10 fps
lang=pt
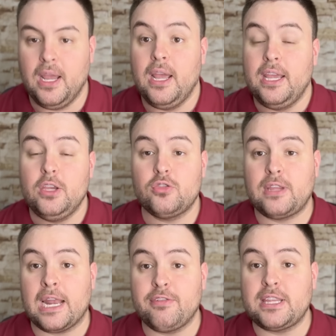E o
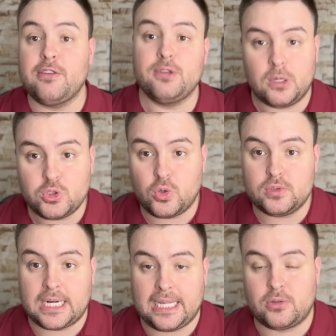Servi está em final de contrato
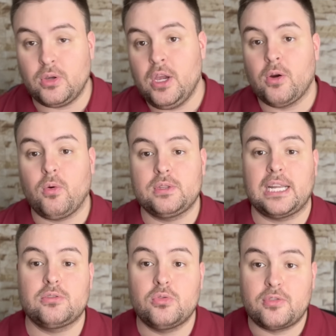contrato. O
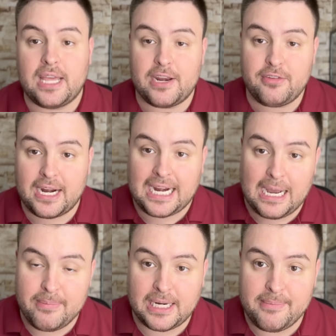contrato do Sérvia
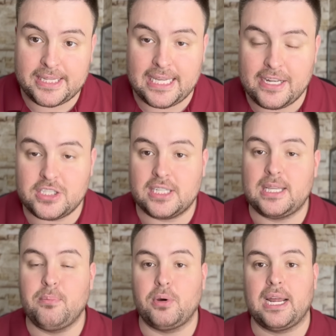acaba na metade da
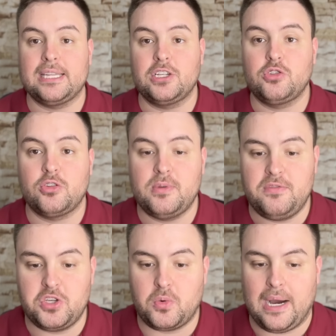temporada de
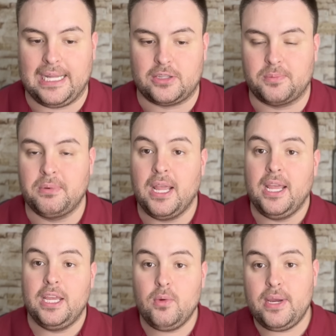2024.
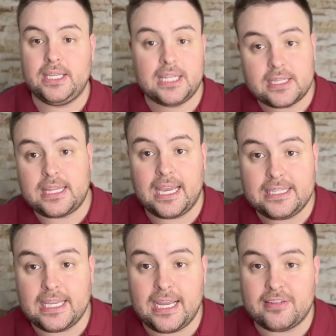E o Inter tem
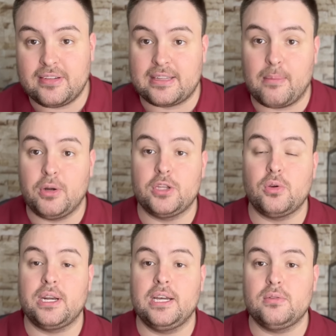interesse, está
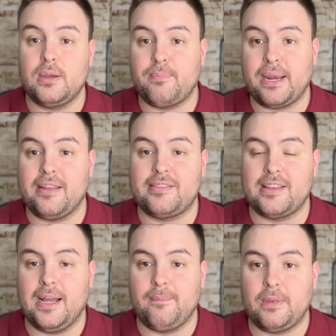monitorando. A
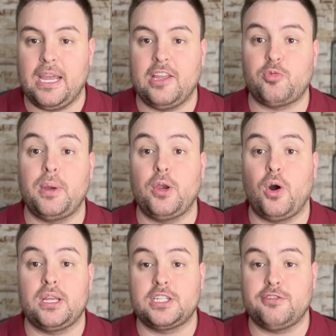imprensa né,
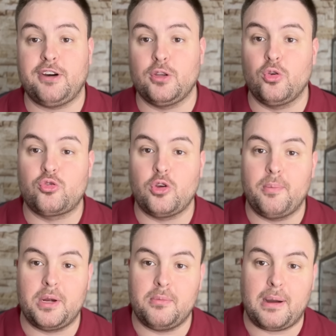espanhola já falou
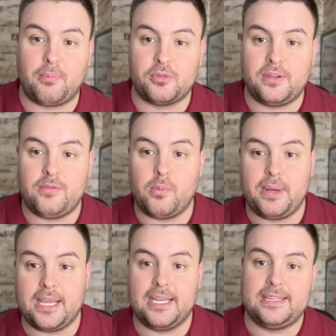sobre uma possível
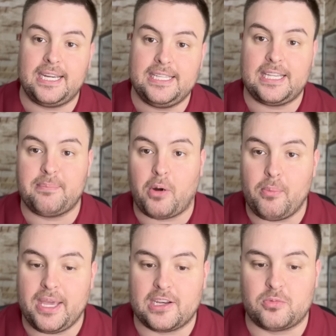briga entre Inter e
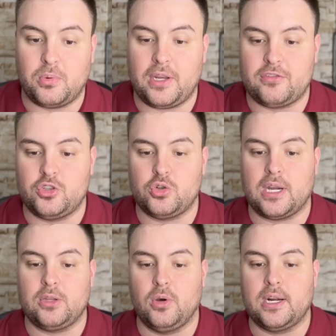Palmeiras por este
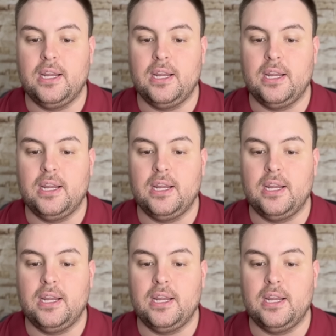jogador.